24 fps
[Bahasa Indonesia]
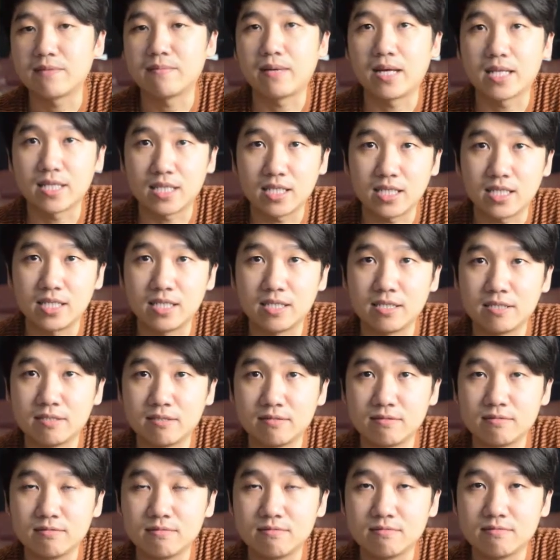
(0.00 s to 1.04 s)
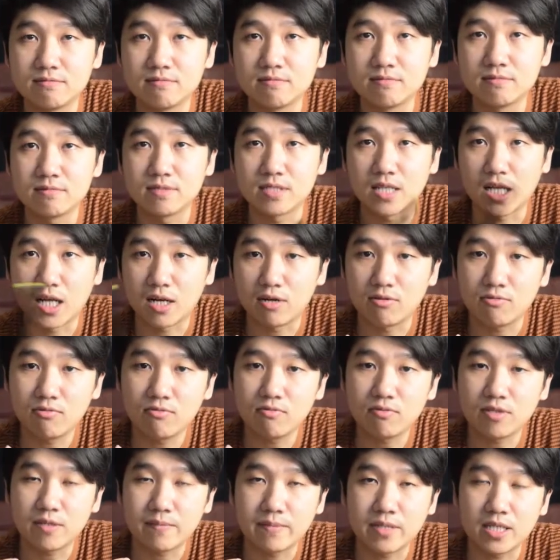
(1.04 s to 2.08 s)
yang mati.
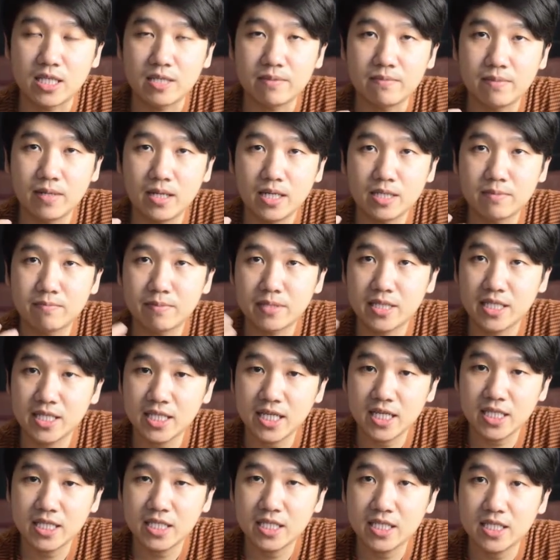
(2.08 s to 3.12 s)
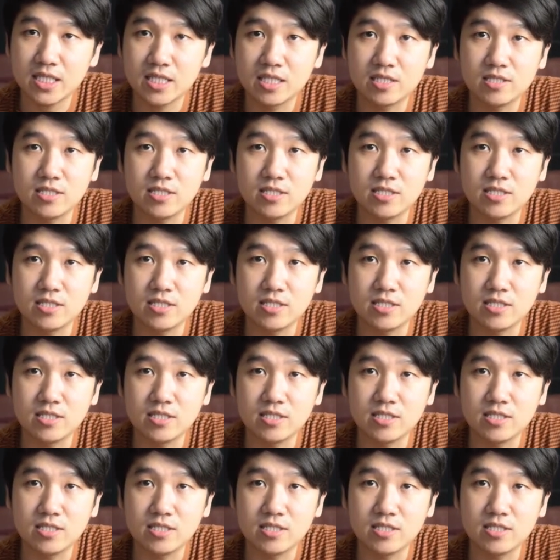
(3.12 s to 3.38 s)
Lalu tiba-tiba seperti tadi,